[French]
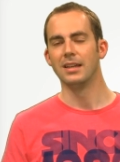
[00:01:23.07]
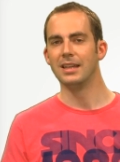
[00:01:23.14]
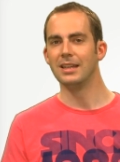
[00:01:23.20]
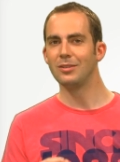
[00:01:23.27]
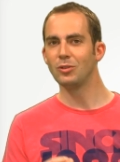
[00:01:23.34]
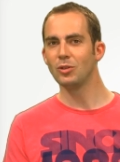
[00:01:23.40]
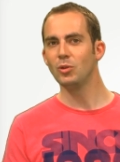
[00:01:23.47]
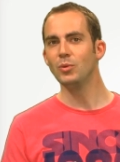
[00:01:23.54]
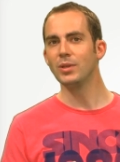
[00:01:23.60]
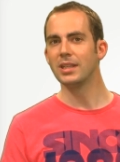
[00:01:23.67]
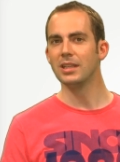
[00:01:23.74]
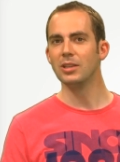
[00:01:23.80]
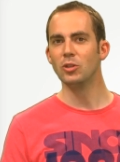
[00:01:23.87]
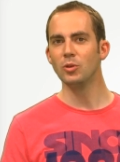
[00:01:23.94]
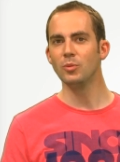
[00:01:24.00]
et celui
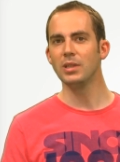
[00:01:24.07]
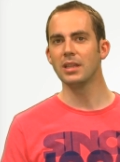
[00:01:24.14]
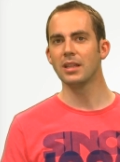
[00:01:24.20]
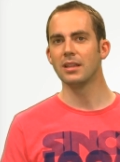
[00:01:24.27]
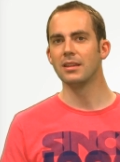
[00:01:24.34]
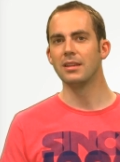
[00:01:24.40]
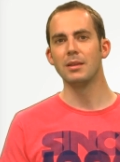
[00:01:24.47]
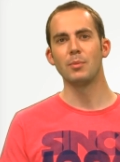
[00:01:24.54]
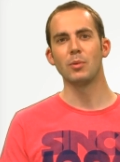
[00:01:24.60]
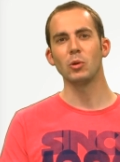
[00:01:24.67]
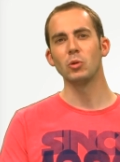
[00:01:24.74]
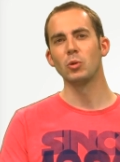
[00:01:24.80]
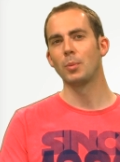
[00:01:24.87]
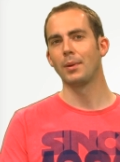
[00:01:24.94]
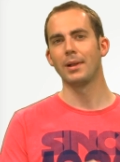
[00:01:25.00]
qui domine
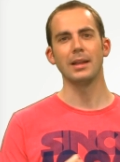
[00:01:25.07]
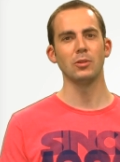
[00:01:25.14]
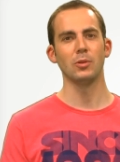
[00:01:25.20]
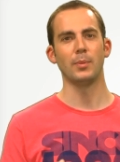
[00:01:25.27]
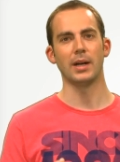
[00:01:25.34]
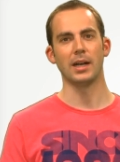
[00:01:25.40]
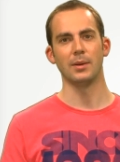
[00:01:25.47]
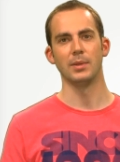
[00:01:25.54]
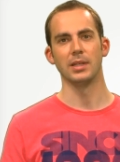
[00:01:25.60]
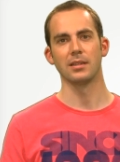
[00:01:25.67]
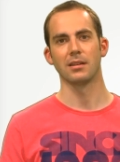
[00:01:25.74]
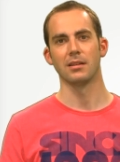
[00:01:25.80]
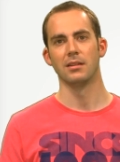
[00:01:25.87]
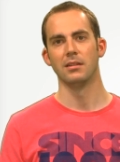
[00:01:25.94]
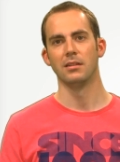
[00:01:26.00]
dépend de plein de
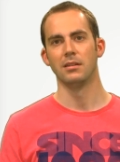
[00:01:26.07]
paramètres,